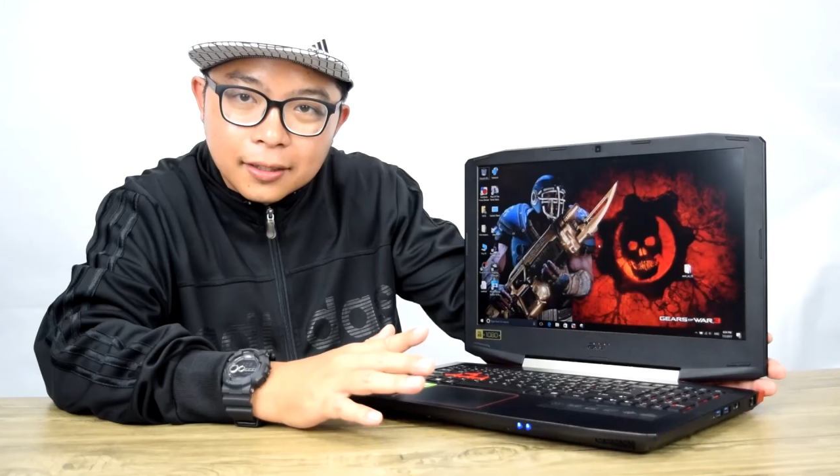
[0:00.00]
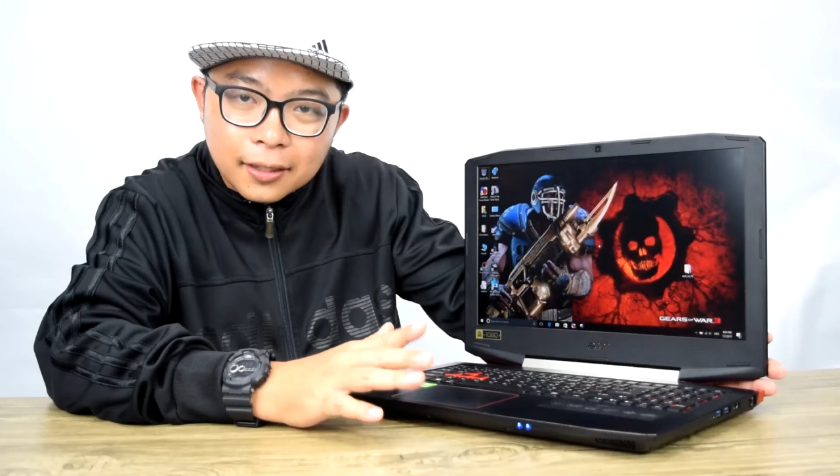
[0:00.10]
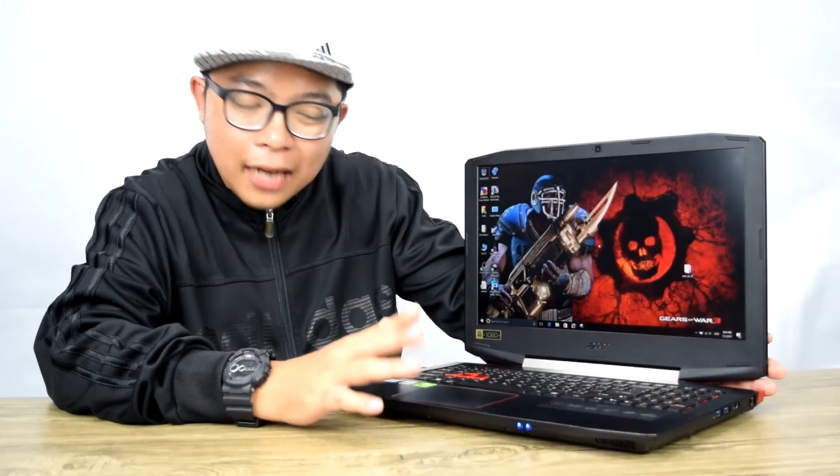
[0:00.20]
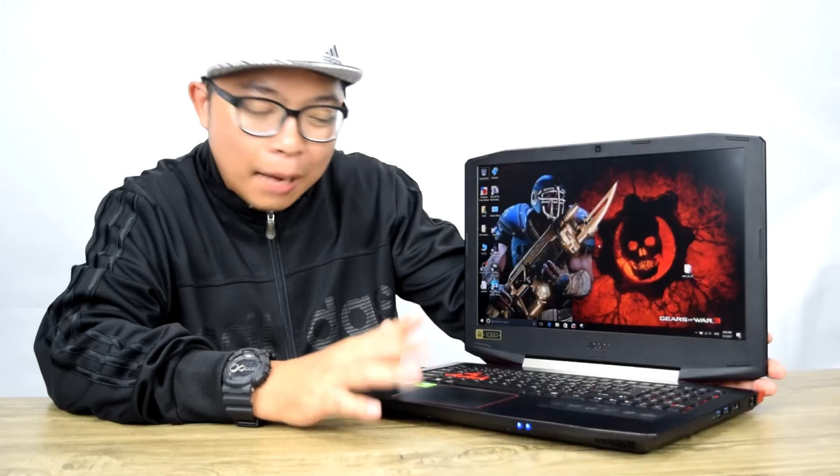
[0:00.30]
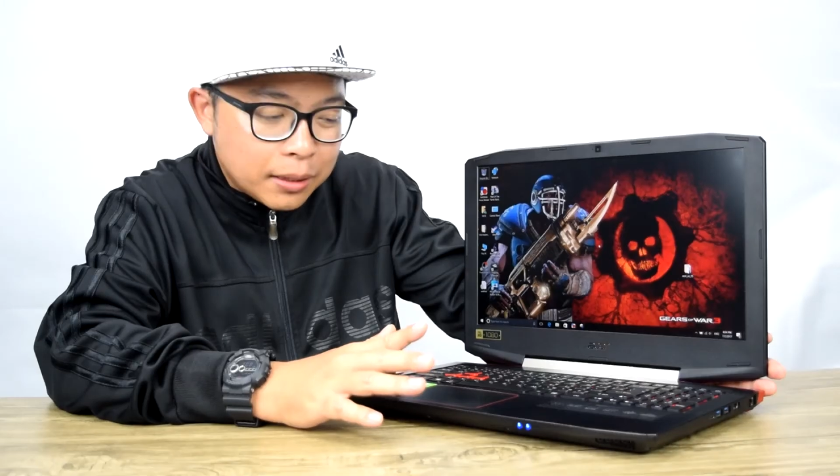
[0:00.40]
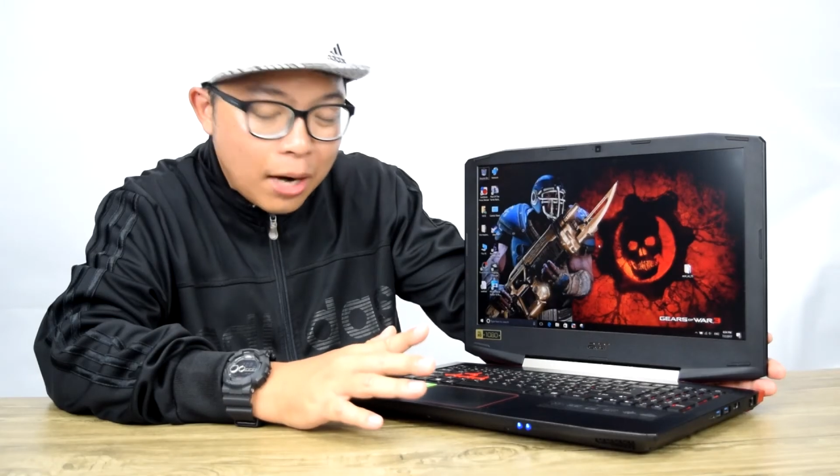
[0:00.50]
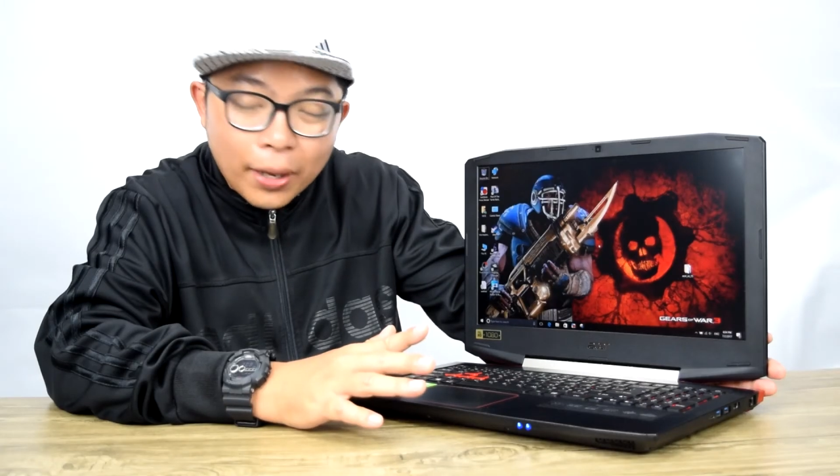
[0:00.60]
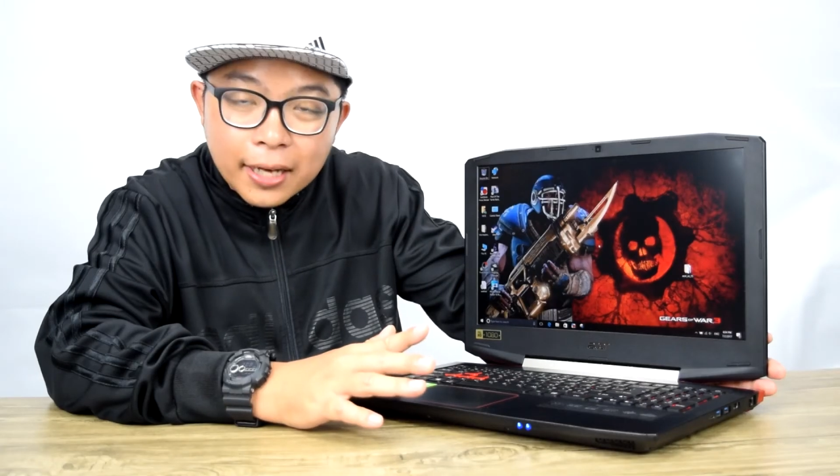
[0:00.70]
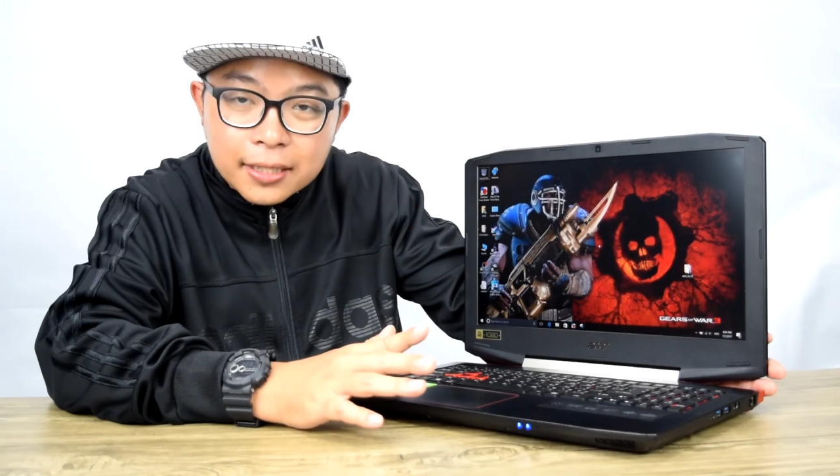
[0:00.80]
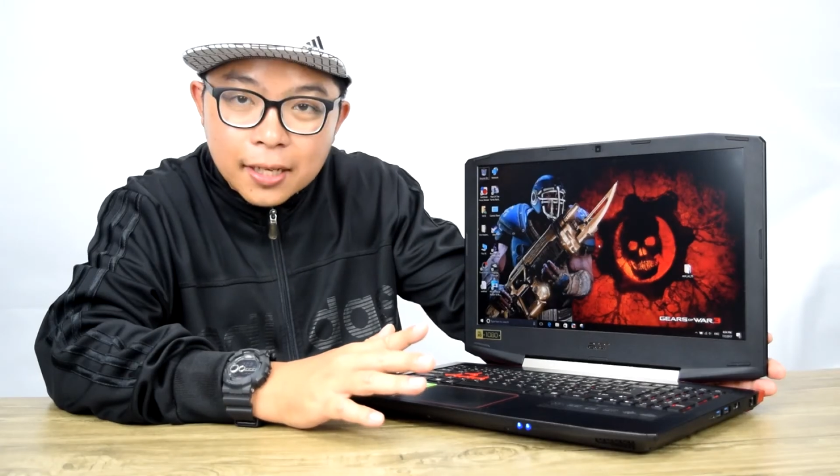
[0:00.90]
ครับสำหรับ
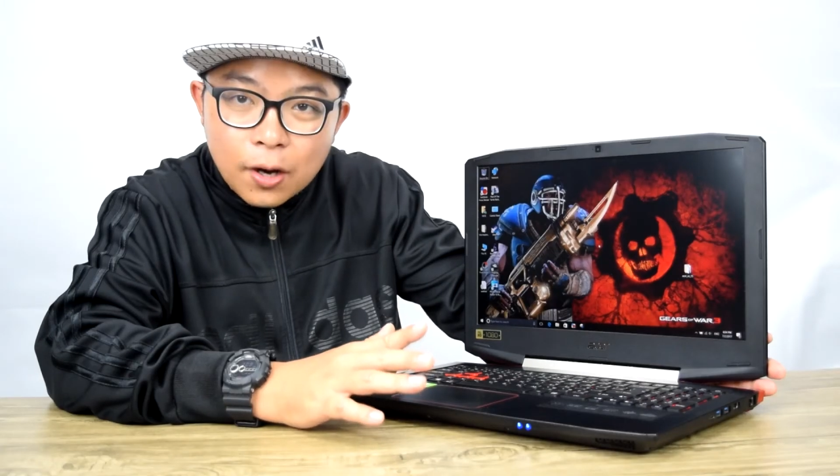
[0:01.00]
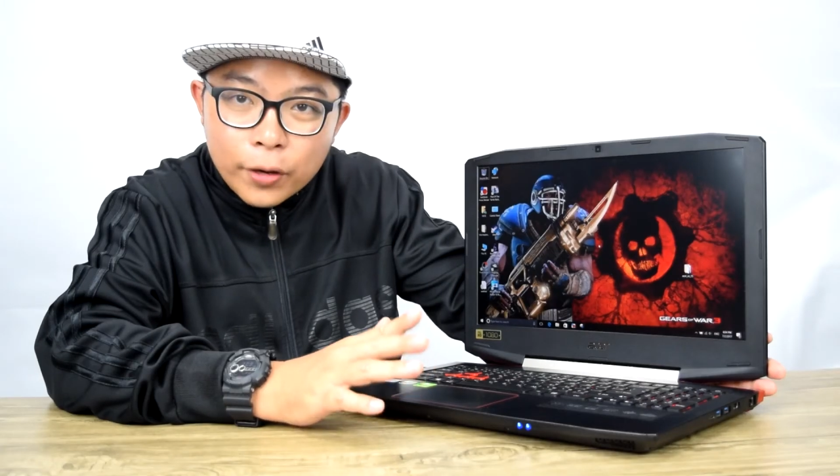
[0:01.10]
Acer